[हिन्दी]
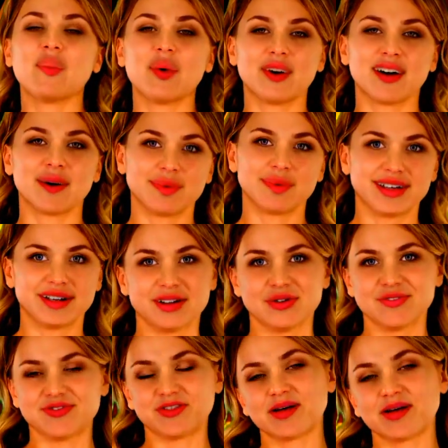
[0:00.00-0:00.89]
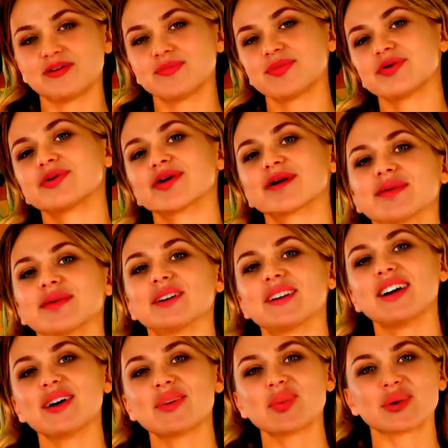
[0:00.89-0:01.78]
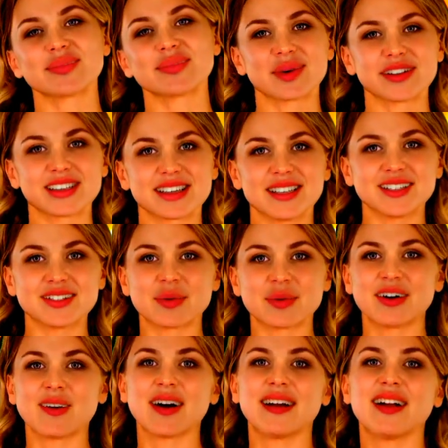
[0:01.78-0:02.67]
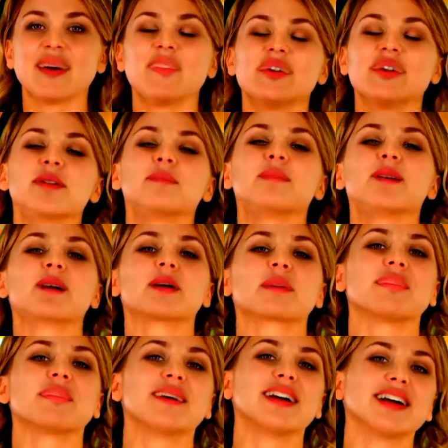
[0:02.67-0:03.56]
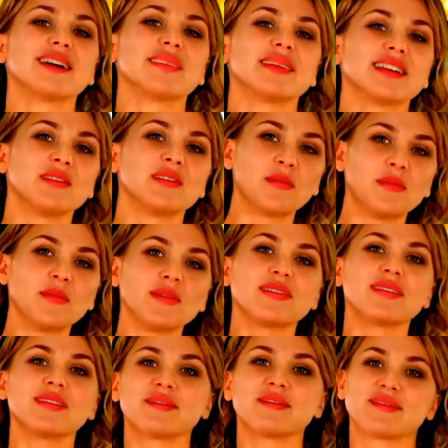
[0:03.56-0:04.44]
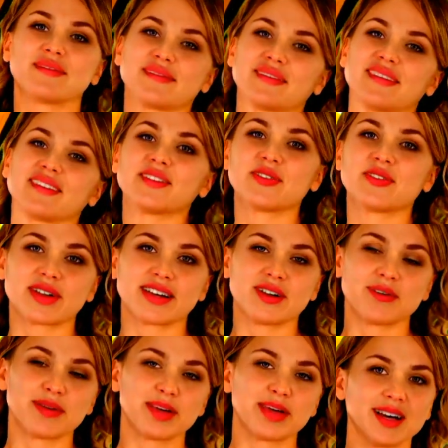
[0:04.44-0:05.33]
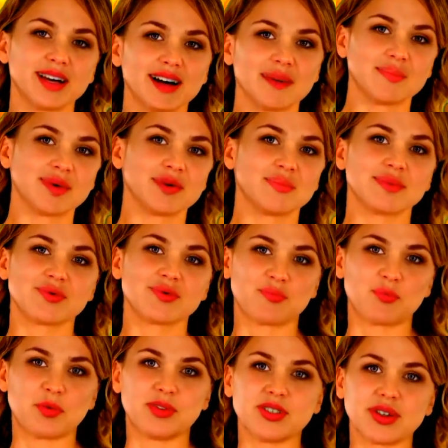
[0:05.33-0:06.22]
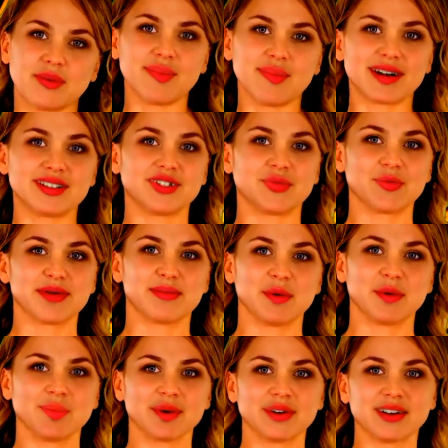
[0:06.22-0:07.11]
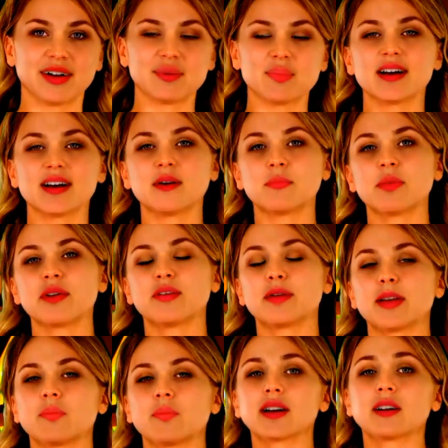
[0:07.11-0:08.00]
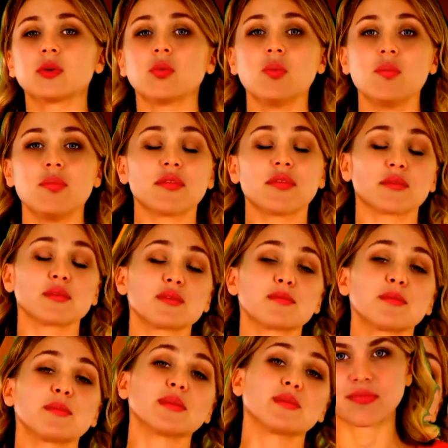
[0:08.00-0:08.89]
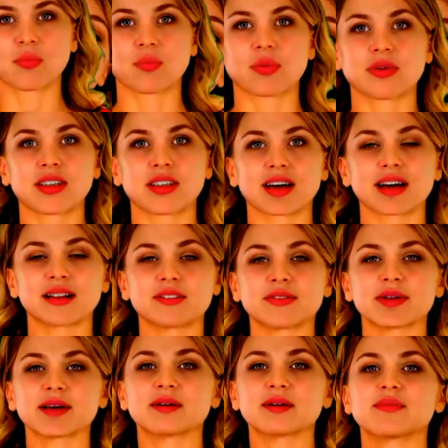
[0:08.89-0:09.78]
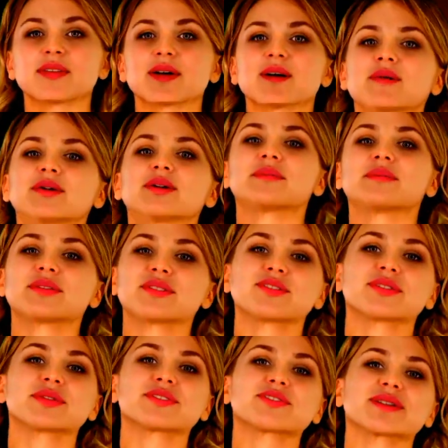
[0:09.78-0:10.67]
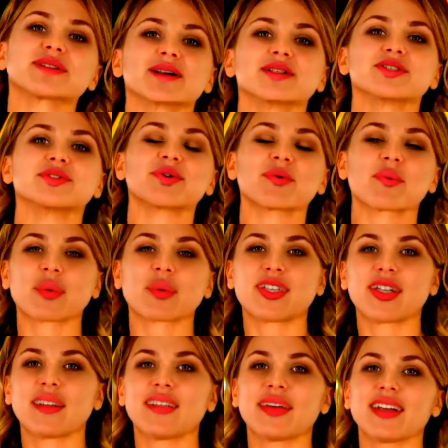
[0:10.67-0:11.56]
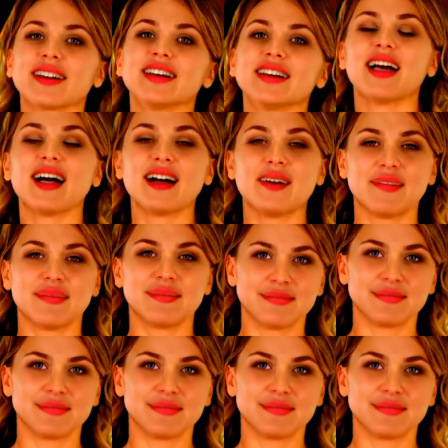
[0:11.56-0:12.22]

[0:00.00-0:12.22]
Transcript: और हमें एक साथ पकाना और फिर ये सब खाना पसंद है मैं अभी सीखने के अमल में हूँ मुझे पांचवी नंबर के बारे में नहीं मालूम मुझे ऐसा लगता है जैसे सीलश को पसंद नहीं है